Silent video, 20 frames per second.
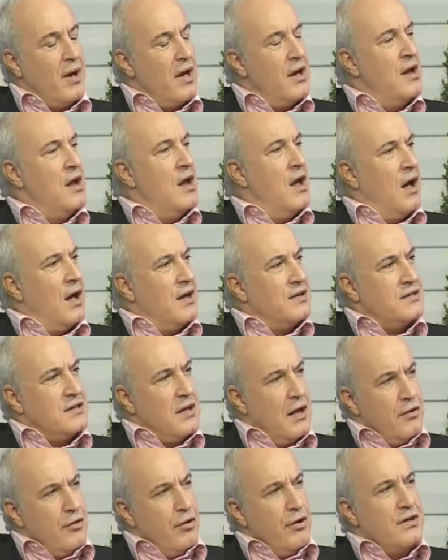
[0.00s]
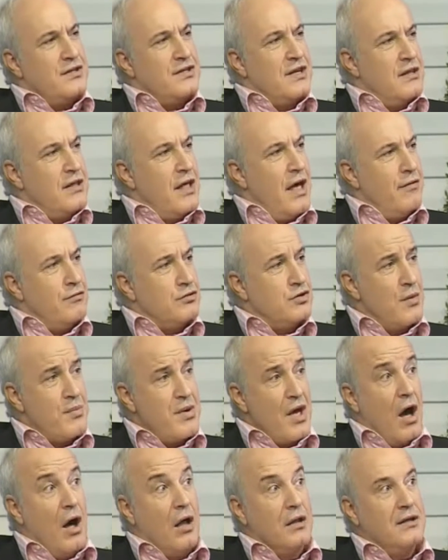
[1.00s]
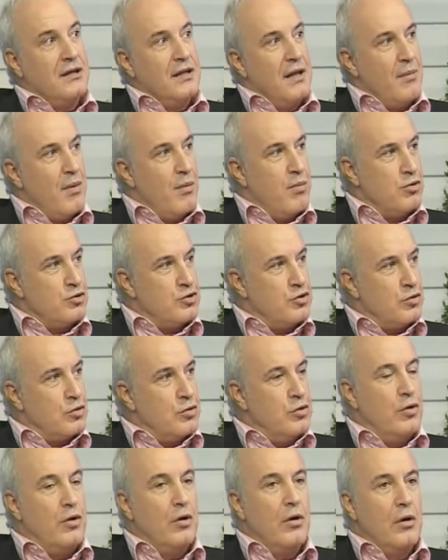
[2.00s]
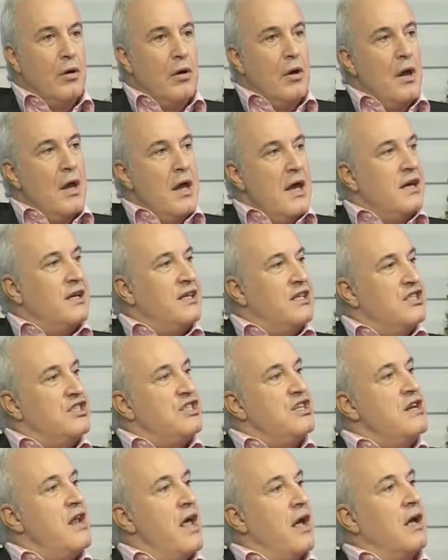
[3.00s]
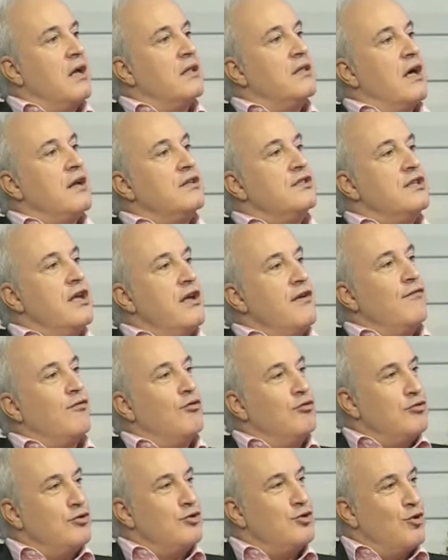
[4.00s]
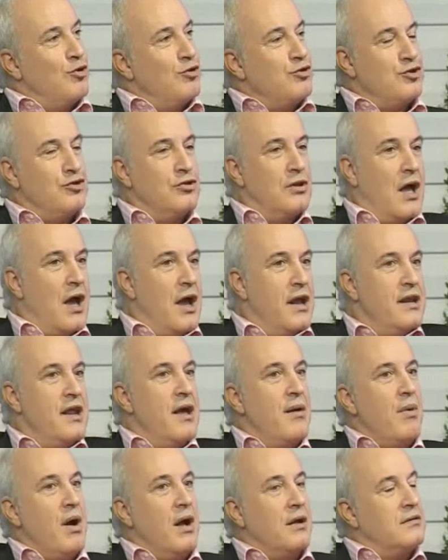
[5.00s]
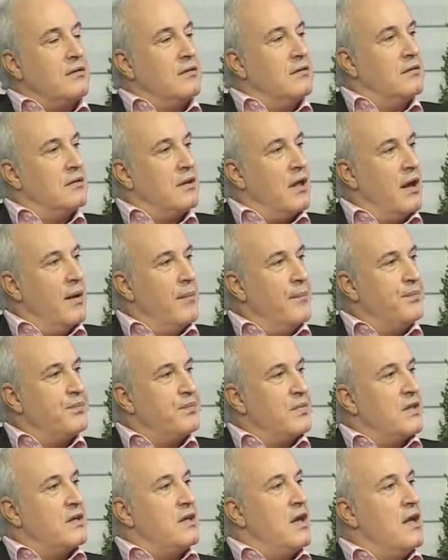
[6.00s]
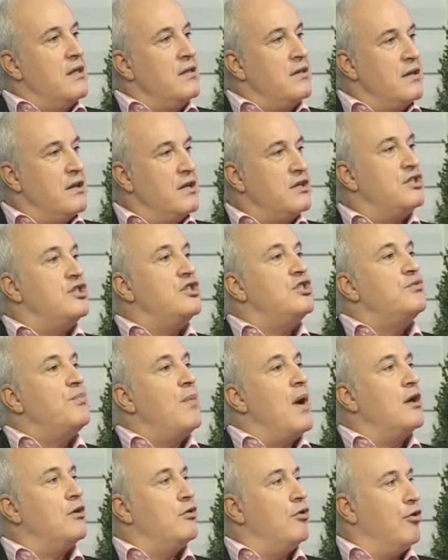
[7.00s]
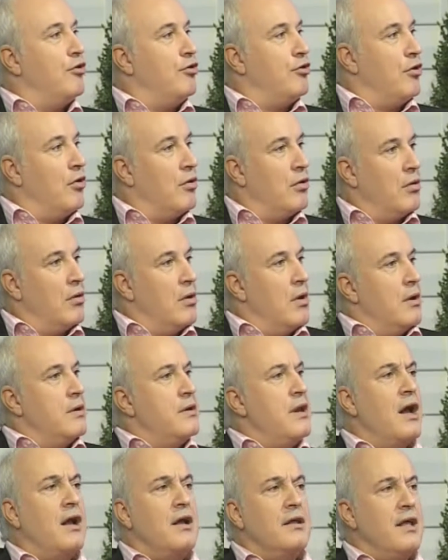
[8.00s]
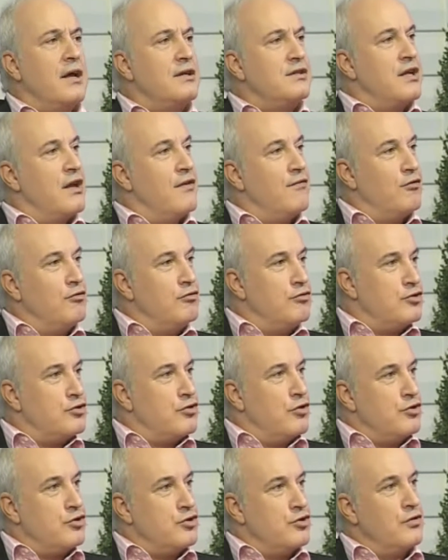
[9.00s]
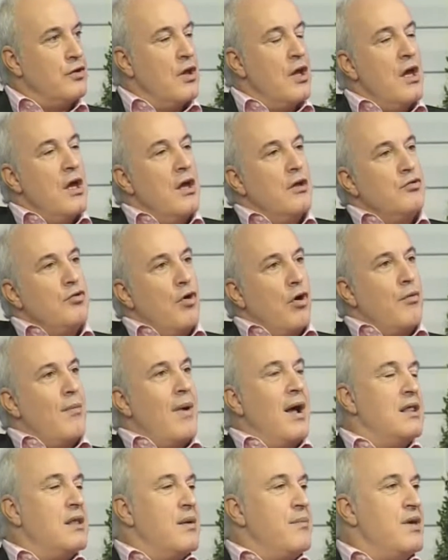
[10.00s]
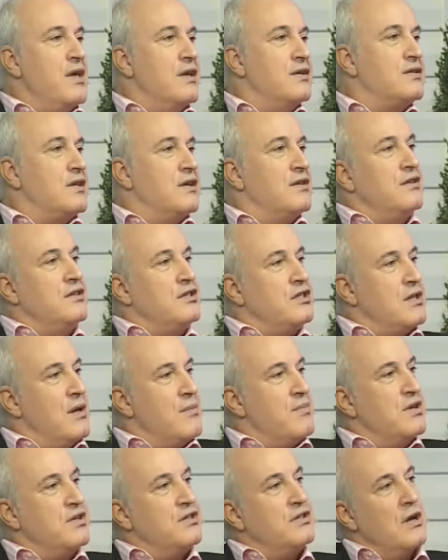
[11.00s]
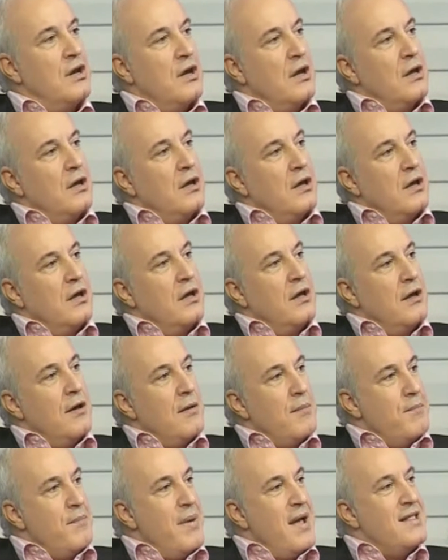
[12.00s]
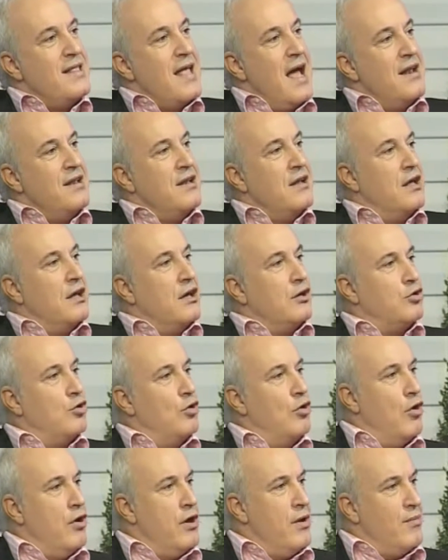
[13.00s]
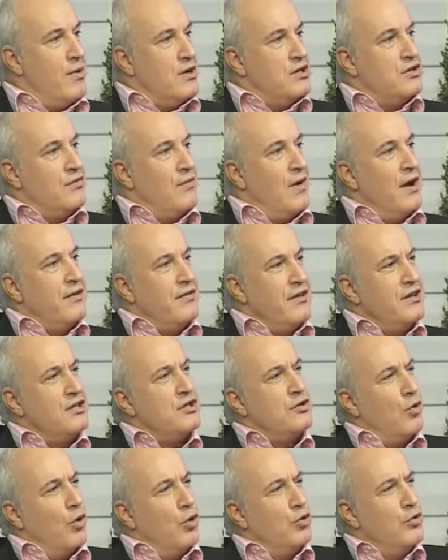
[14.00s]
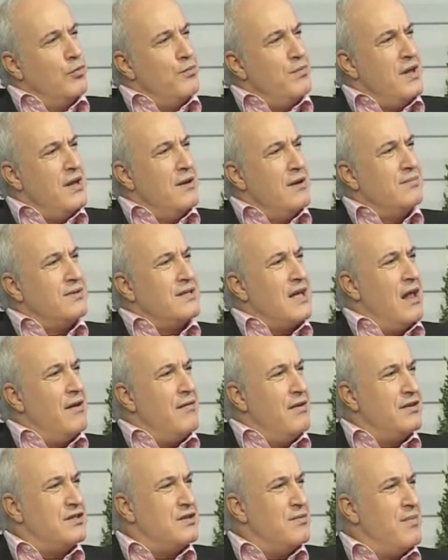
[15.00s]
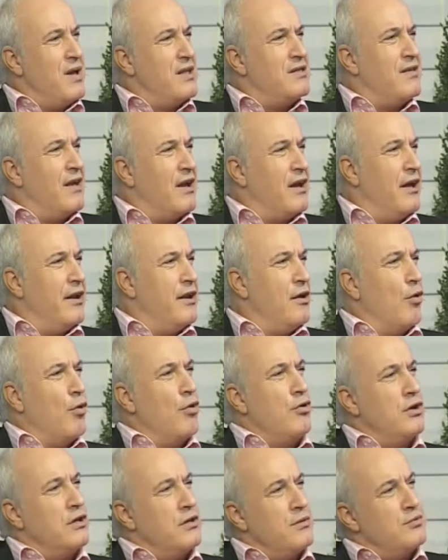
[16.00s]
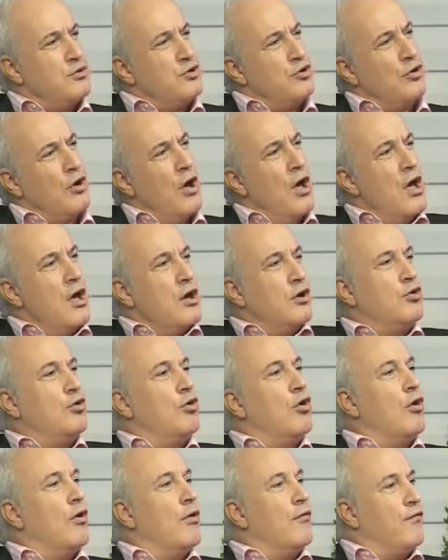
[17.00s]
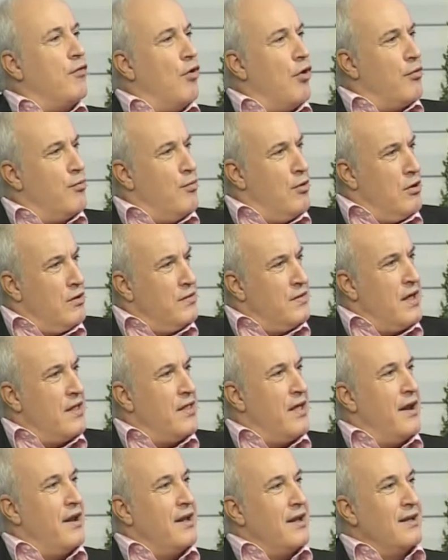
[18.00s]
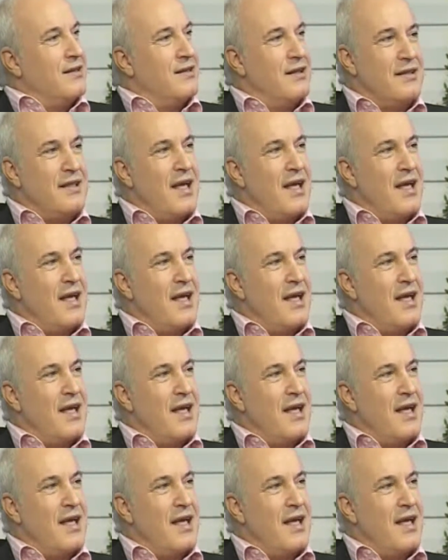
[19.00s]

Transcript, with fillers: ama aslında anoreksiya nervoza bir algılama bozukluğu. Kişi ne kadar zayıf olursa olsun aynaya baktığında kendini şişman görüyor. Evet. Ne kadar zayıf olursa olsun. Normalde bir insanın işte bir e, beden e, kilo imajı vardır. İşte onun bilimsel verisi metrekareyi 17,5 kilo formülünden hareket